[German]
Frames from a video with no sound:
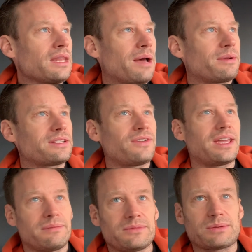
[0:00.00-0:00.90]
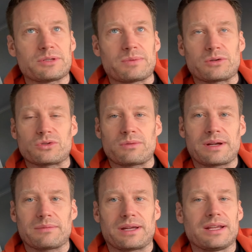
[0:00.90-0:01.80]
aber das wäre eben, ich habe das Beispiel schon
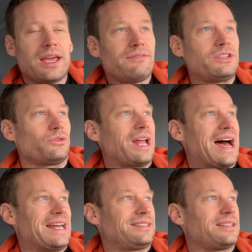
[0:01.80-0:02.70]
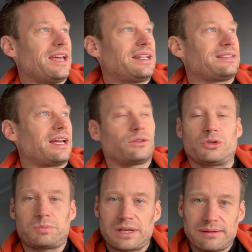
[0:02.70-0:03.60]
mal gebracht, wie so ein Arzt, der
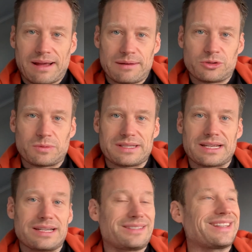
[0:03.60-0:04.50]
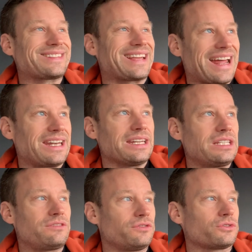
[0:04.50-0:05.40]
sagt, du, ich bin in allem Spezialist. Das kann
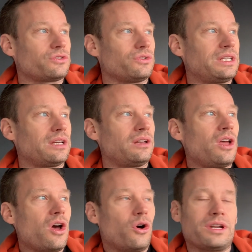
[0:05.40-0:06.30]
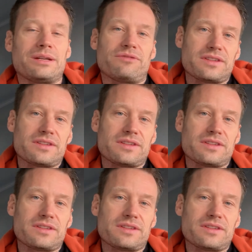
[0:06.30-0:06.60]
nicht funktionieren. Und im